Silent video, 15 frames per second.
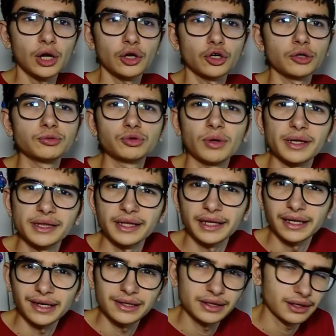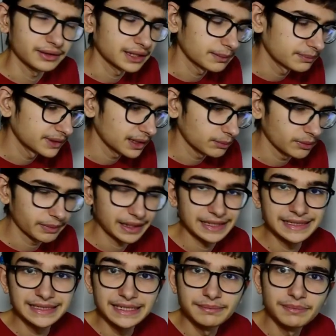Comme je crois que c'était resté en apnée à peu près
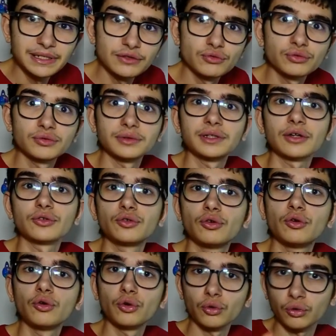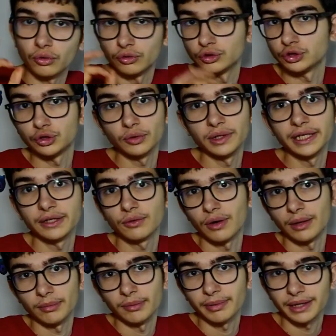10 minutes dans de l'eau gelée, quoi, à
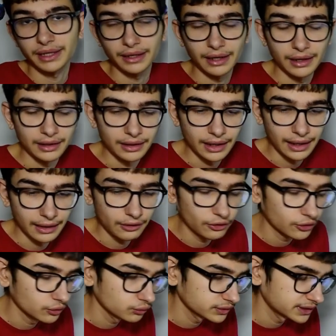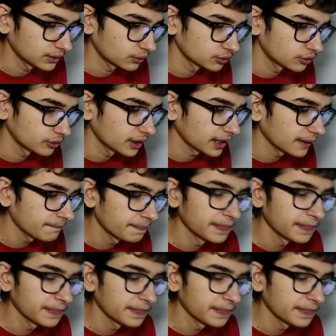peu près à, 1 ou 0 degré.